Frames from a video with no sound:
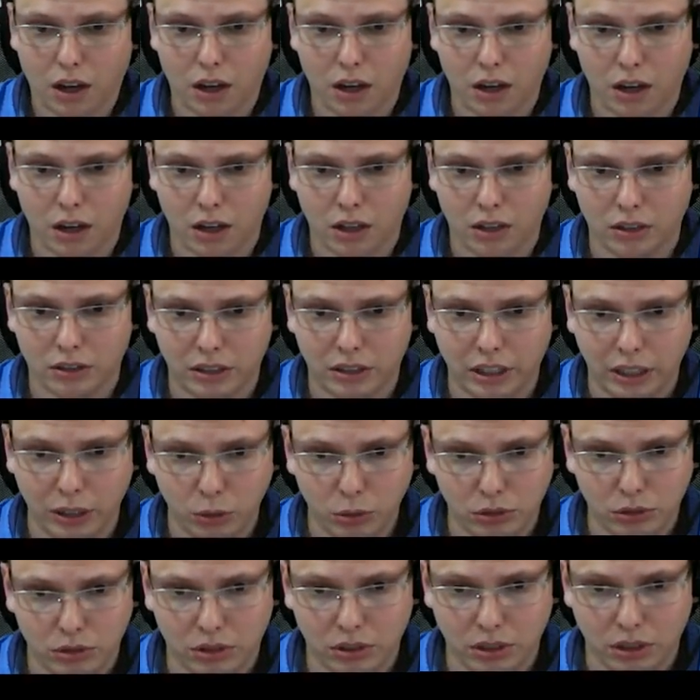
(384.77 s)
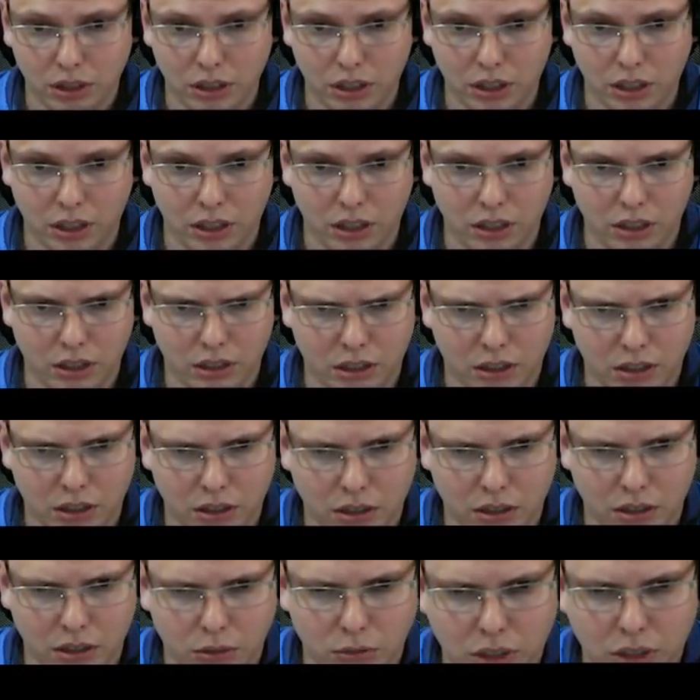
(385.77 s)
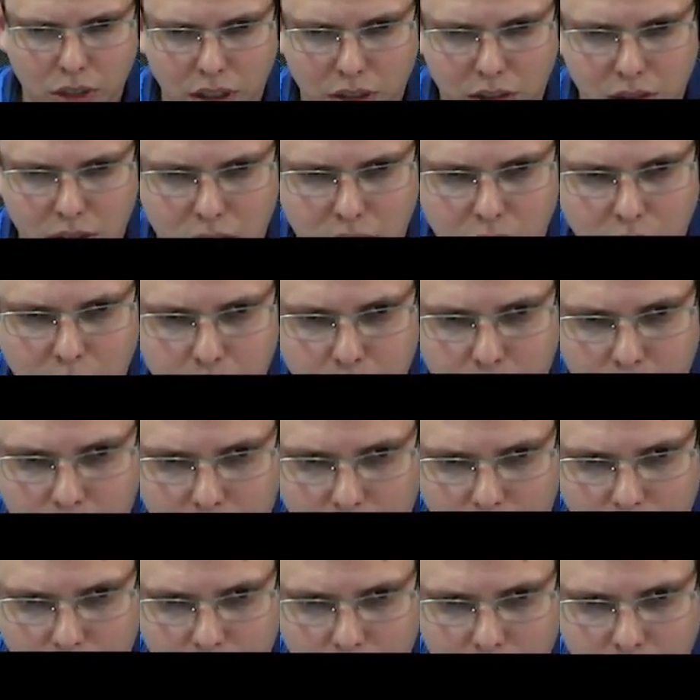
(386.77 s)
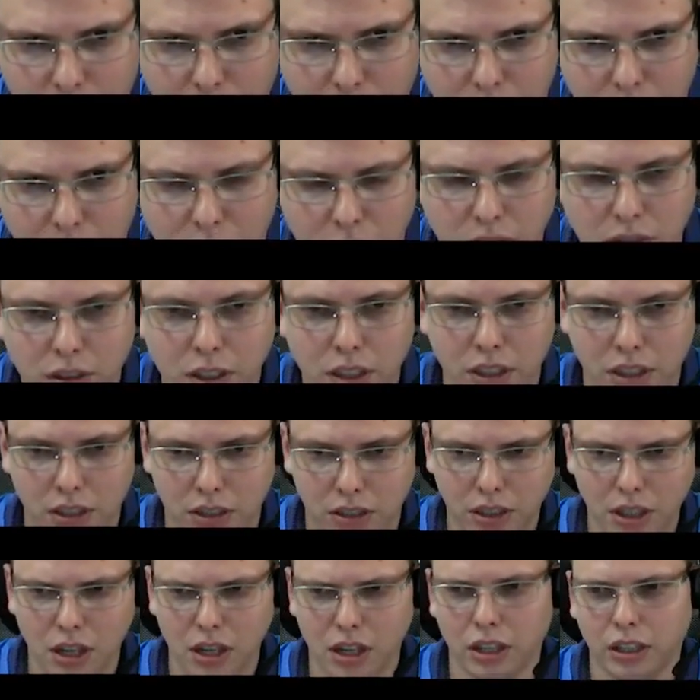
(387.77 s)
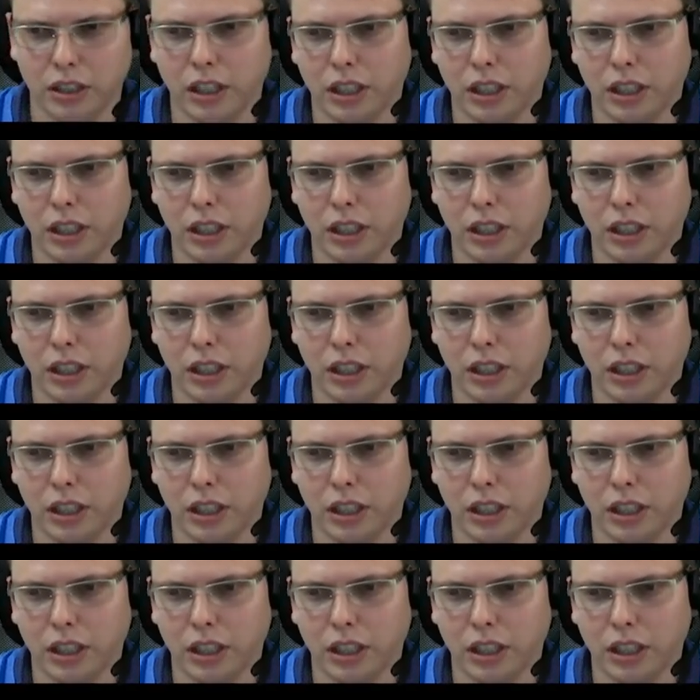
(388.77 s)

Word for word: А, остается у нас с вами две недели.